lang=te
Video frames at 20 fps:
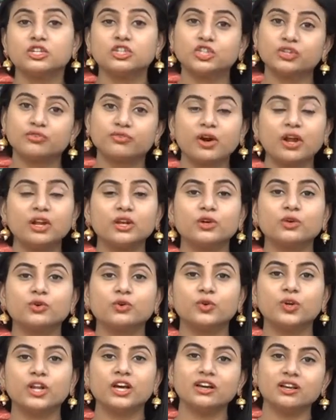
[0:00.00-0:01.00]
షిఫాన్లో
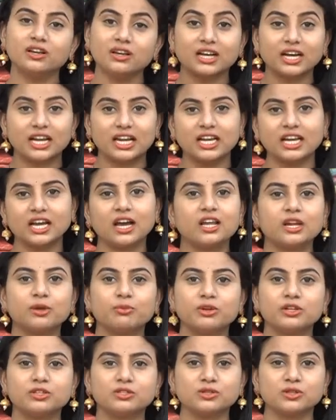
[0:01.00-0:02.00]
కూడా కలంకారీ
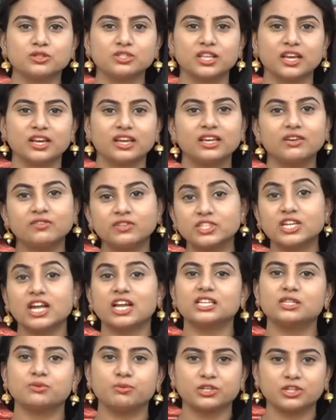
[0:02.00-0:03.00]
ప్రింట్స్ వస్తాయి ఇవి
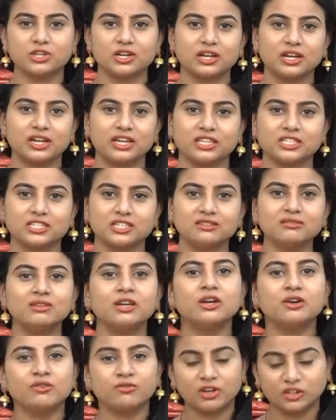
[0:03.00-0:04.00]
చాలా స్పెషల్ కలెక్షన్
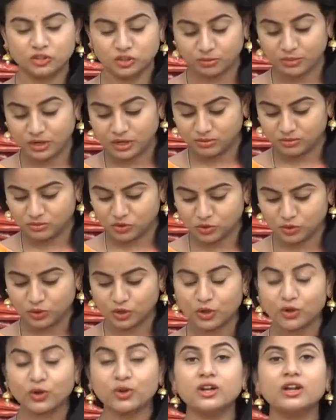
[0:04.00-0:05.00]
ఫస్ట్ మనం
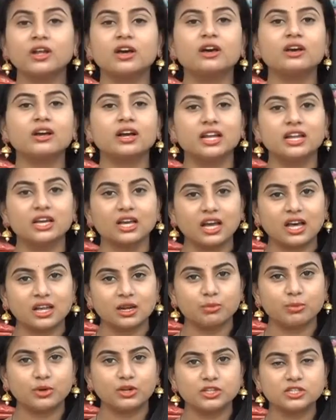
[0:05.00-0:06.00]
జూట్లో ఉన్న
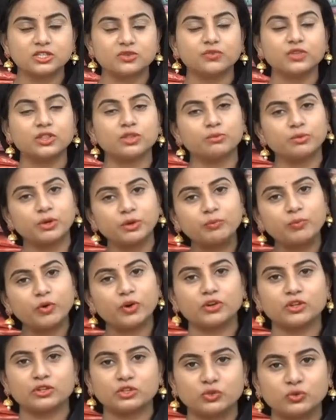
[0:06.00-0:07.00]
కలంకారీ ప్రింట్స్ విత్ బిగ్
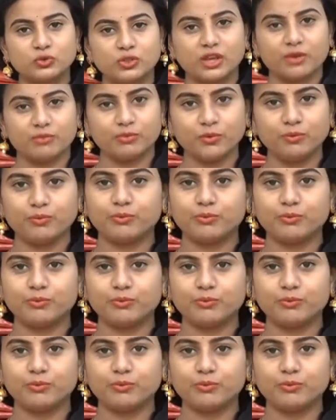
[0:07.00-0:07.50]
బార్డర్ చూద్దాము